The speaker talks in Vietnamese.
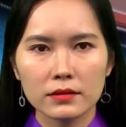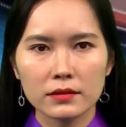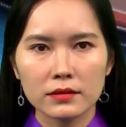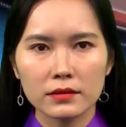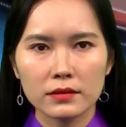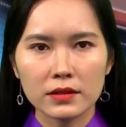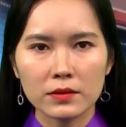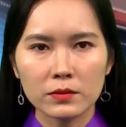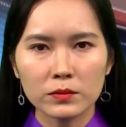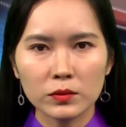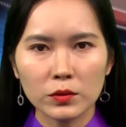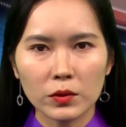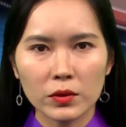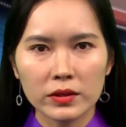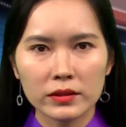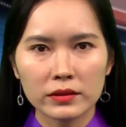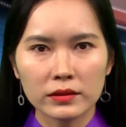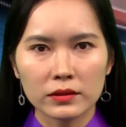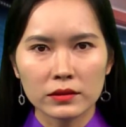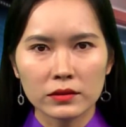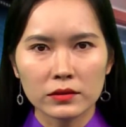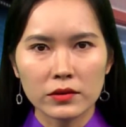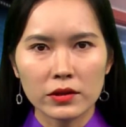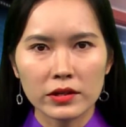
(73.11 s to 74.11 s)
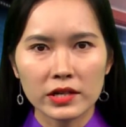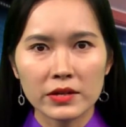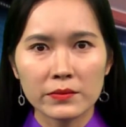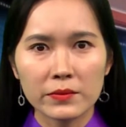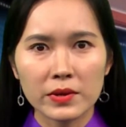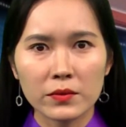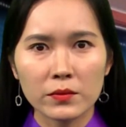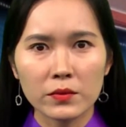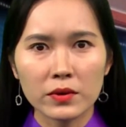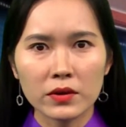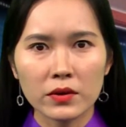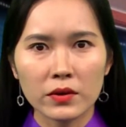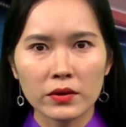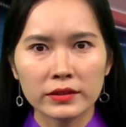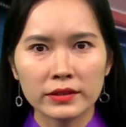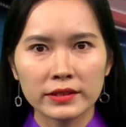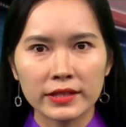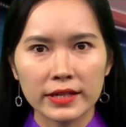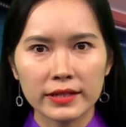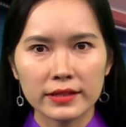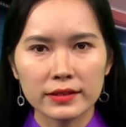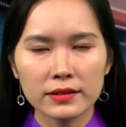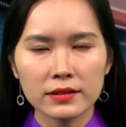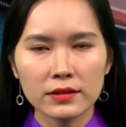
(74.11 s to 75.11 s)
Trong tuần, đoàn đại biểu Quốc hội
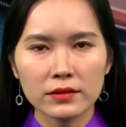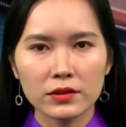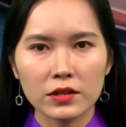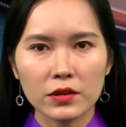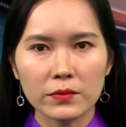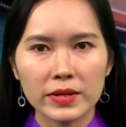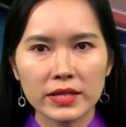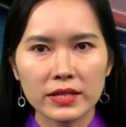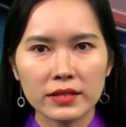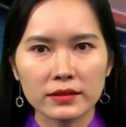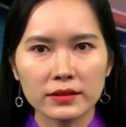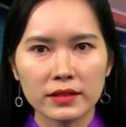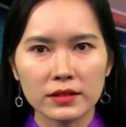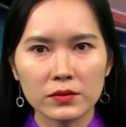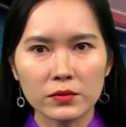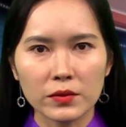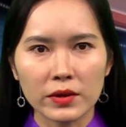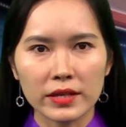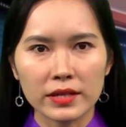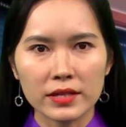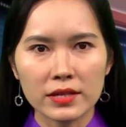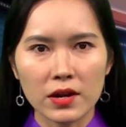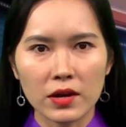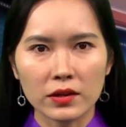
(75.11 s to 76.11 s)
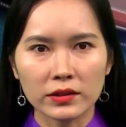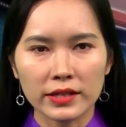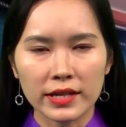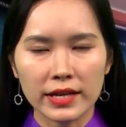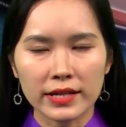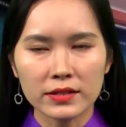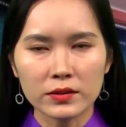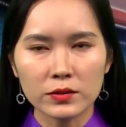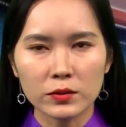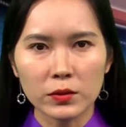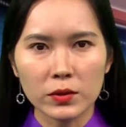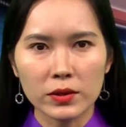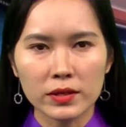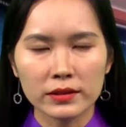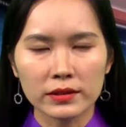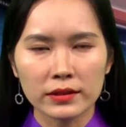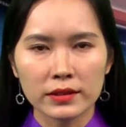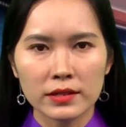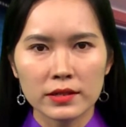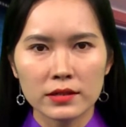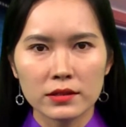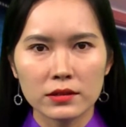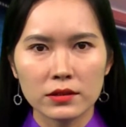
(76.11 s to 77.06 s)
tỉnh do Bí thư tỉnh ủy Võ Thị Ánh Xuân,